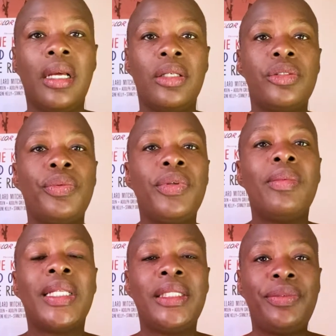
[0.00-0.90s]
Ce
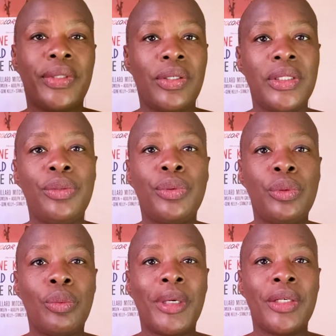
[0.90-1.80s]
film a différents niveaux de
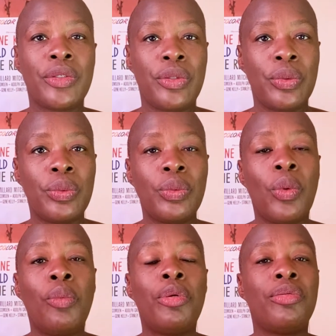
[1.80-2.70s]
compréhension.
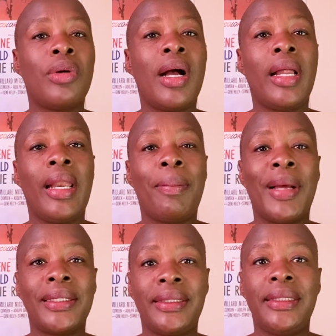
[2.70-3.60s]
On peut voir la
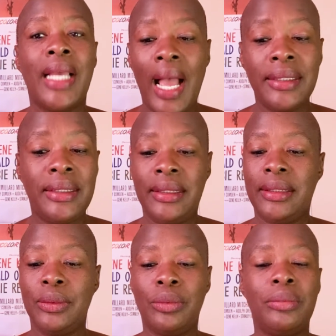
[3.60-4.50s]
partie
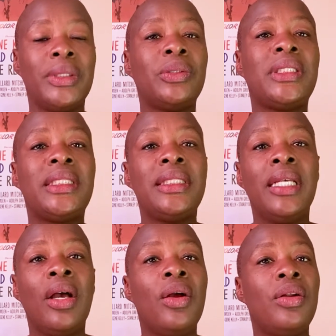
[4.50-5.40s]
addiction, mais aussi
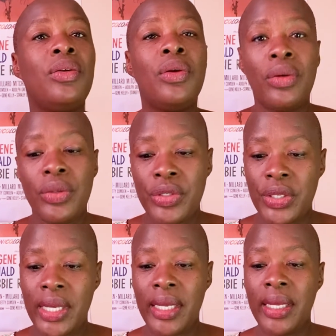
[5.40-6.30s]
le
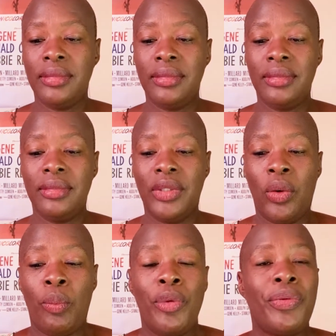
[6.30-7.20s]
rejet,
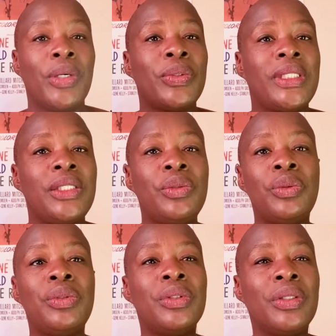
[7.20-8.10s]
on peut faire aussi
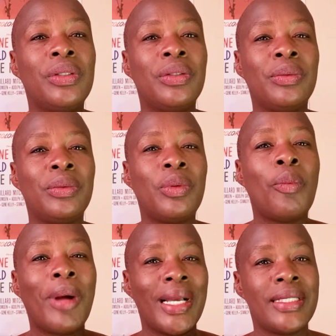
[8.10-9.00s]
une euh,
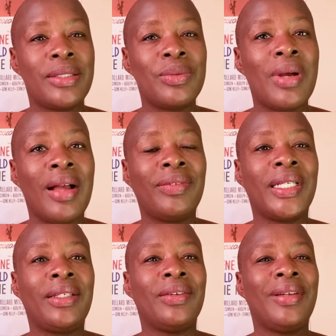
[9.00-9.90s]
comparaison
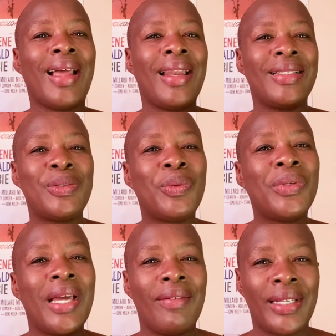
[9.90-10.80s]
avec euh, la relation
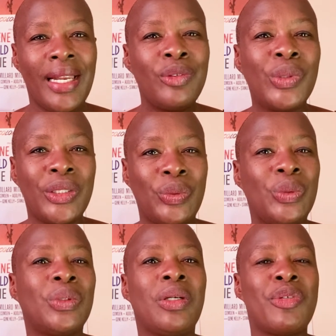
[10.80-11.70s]
qu'on a avec la
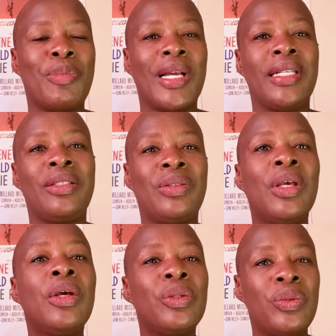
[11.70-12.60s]
nourriture, comme je parlais
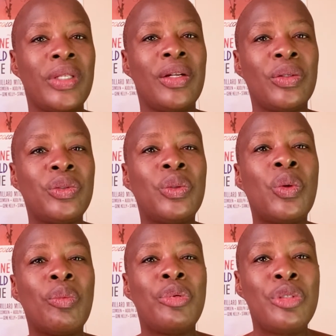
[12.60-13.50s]
tout à l'heure de
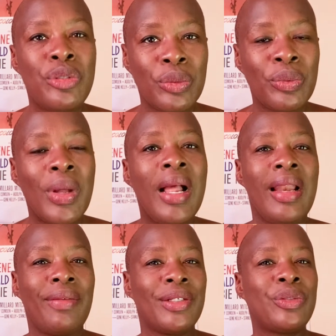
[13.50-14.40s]
compulsion,
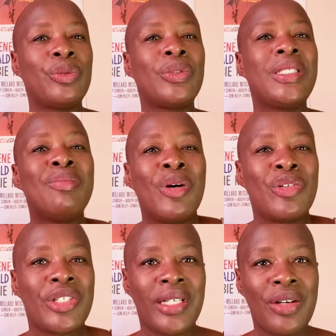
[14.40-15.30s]
la façon dont ils
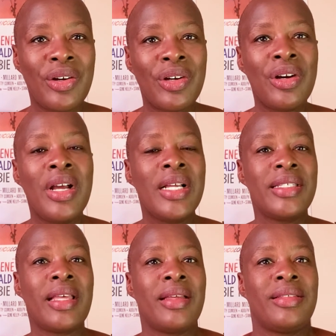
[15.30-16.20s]
mangent les corps,
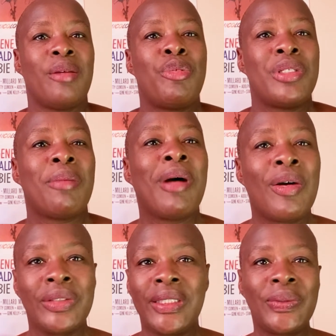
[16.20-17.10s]
ça, peut
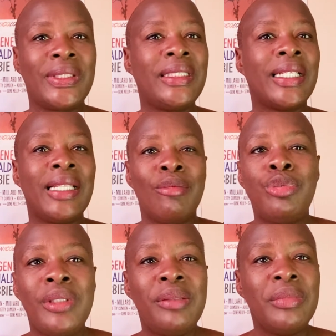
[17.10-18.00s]
s'apparenter aussi à de la
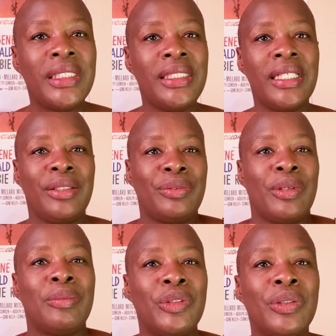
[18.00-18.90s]
boulimie, à une
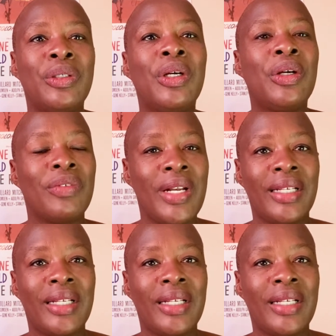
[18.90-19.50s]
forme de voilà